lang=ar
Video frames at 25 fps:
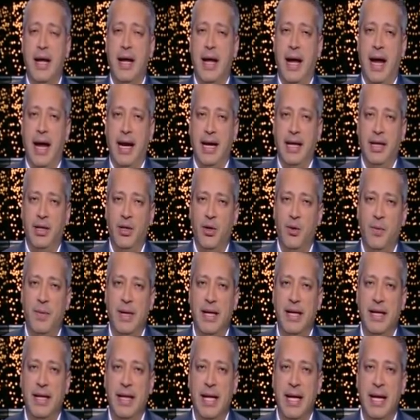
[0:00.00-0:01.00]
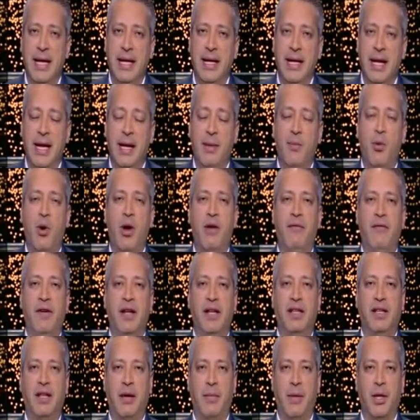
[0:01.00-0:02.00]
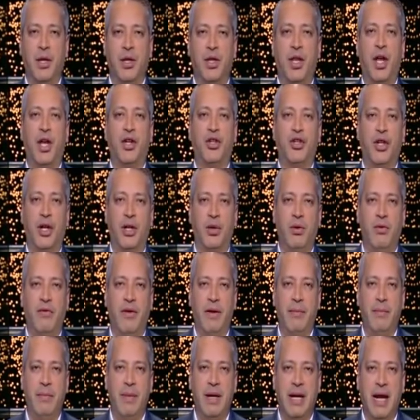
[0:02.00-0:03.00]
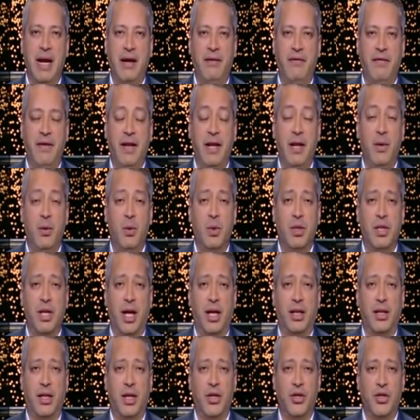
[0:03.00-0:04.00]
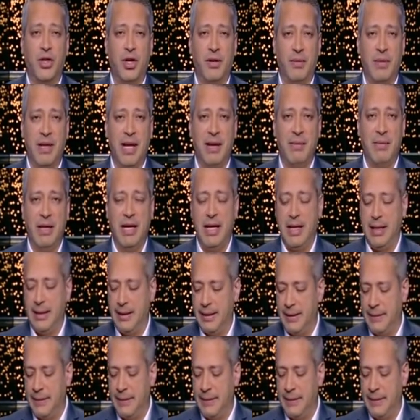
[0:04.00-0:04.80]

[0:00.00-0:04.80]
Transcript: حلقة يوم الاثنين الموافق 18 نوفمبر 2019 من الميلاد